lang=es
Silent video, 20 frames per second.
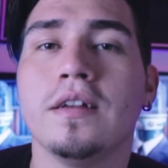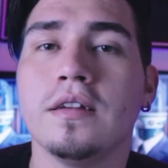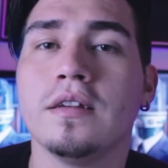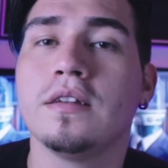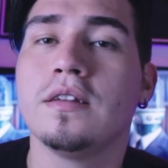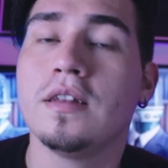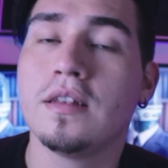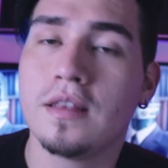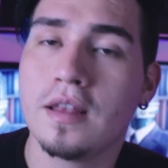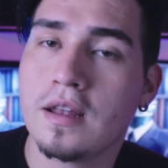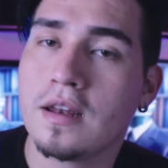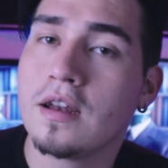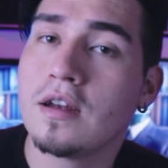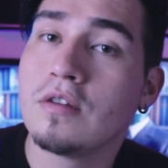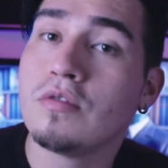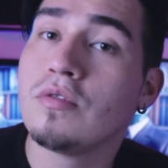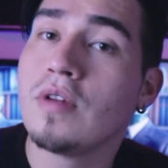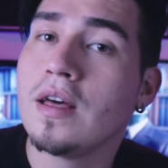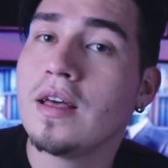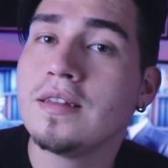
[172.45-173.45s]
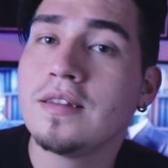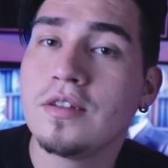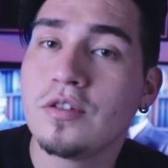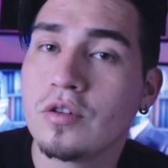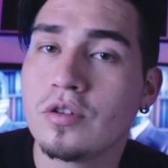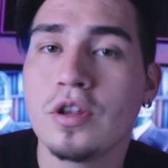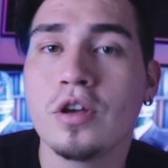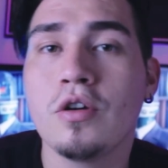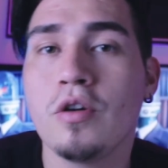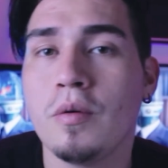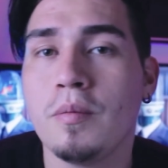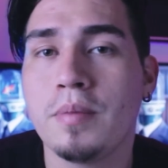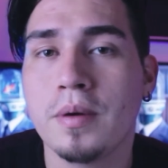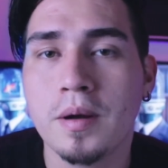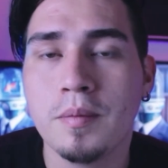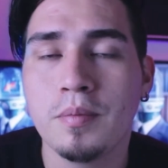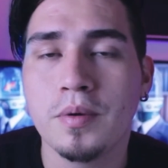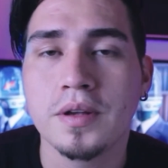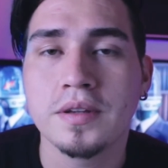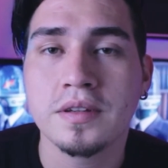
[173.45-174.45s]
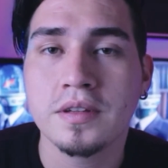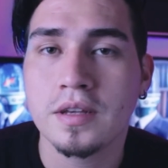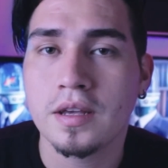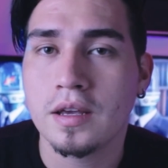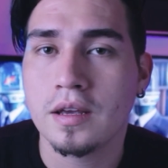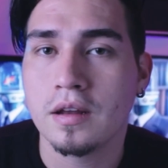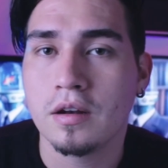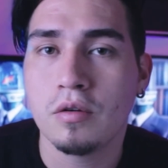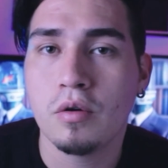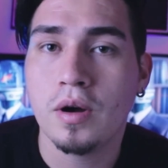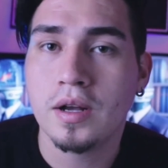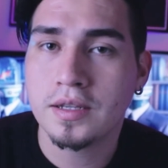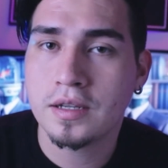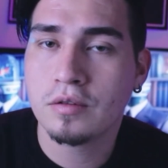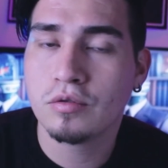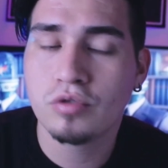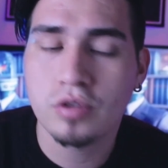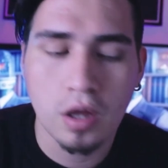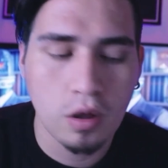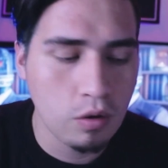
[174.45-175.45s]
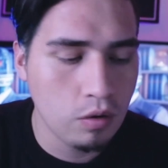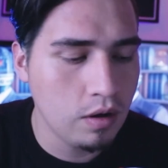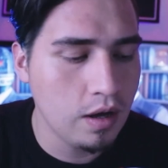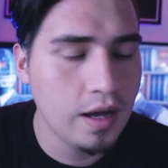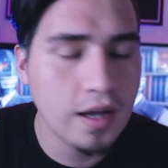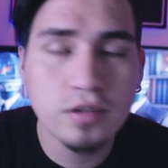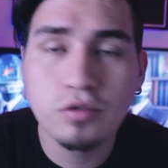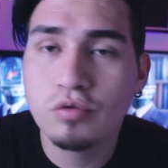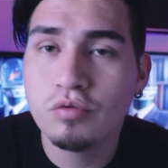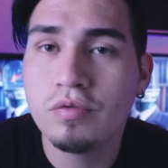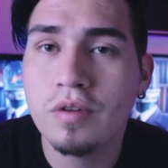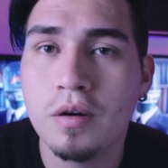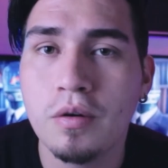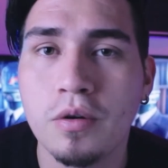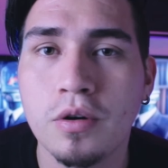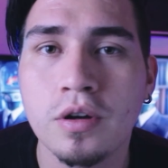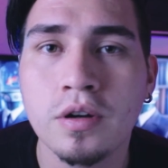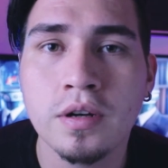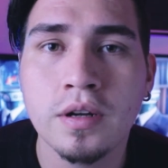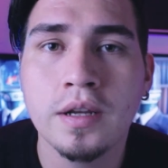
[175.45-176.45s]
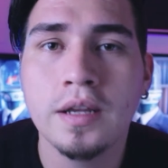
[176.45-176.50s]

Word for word: si tienen una decisión de compra pues que lo hayan usado a su favor.